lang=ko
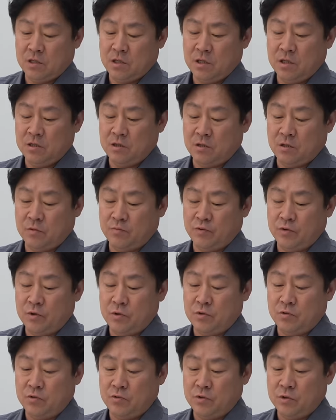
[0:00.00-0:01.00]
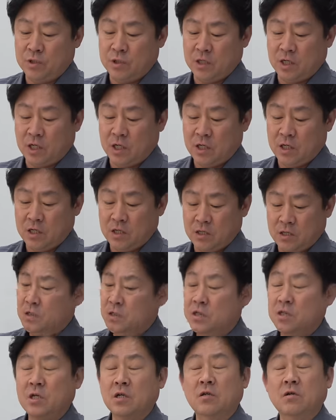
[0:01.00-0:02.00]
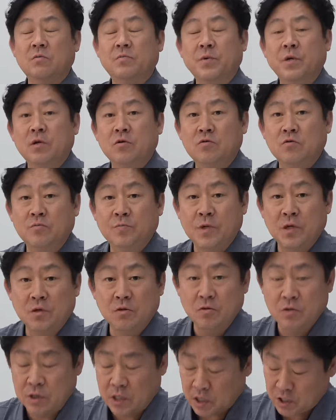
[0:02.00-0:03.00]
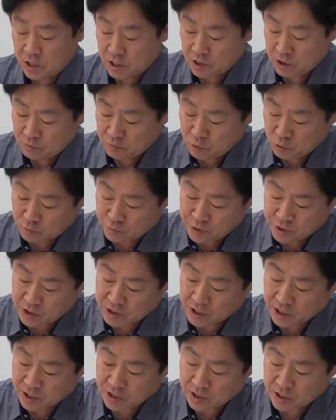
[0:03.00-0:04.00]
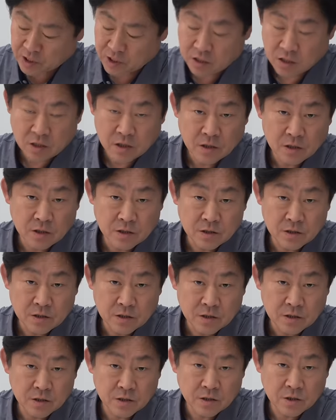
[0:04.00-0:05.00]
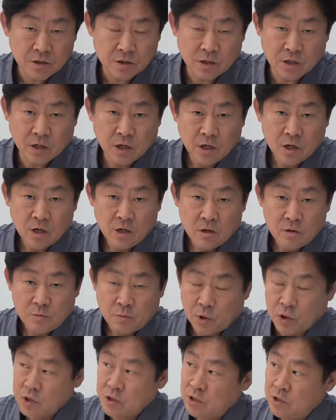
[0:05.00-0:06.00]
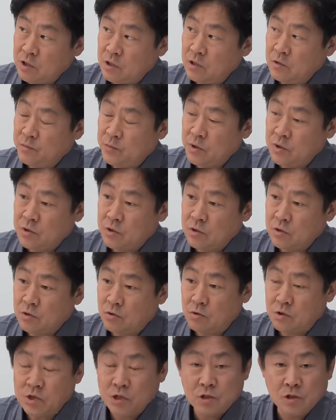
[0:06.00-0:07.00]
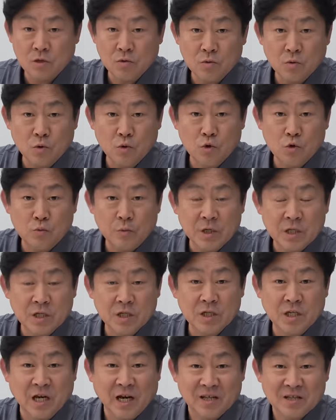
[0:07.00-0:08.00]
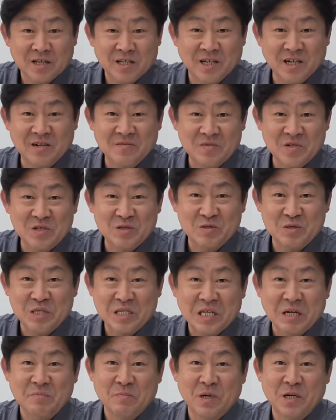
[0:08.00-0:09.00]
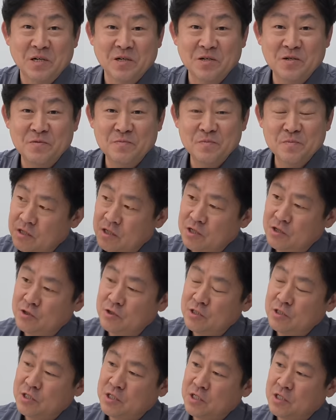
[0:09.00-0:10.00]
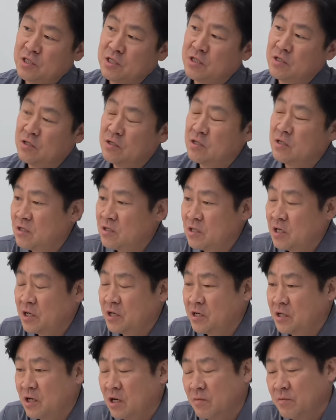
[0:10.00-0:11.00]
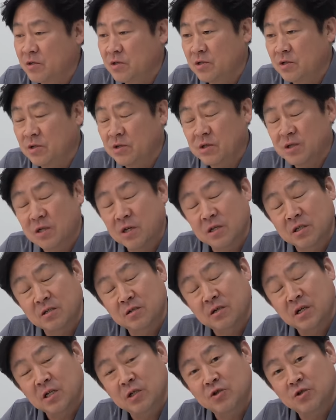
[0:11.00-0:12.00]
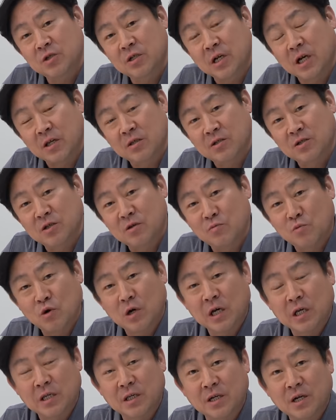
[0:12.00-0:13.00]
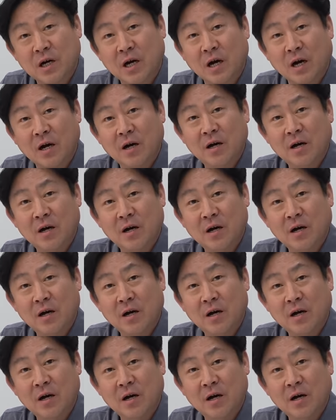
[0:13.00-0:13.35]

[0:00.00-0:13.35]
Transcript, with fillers: 실린더의 플러그 홀이나 인젝터를 빼고 피스톤의 상사점이 높이를 잴때 쓰거든요 근데 번역 캘리퍼스를 꼭 측정 도구로만 쓰지 않는 사람들도 있단 말이에요. 직원들끼리 얘기를 하면서 이게 들어갈 수 있는 가능성이 뭐가 있을까?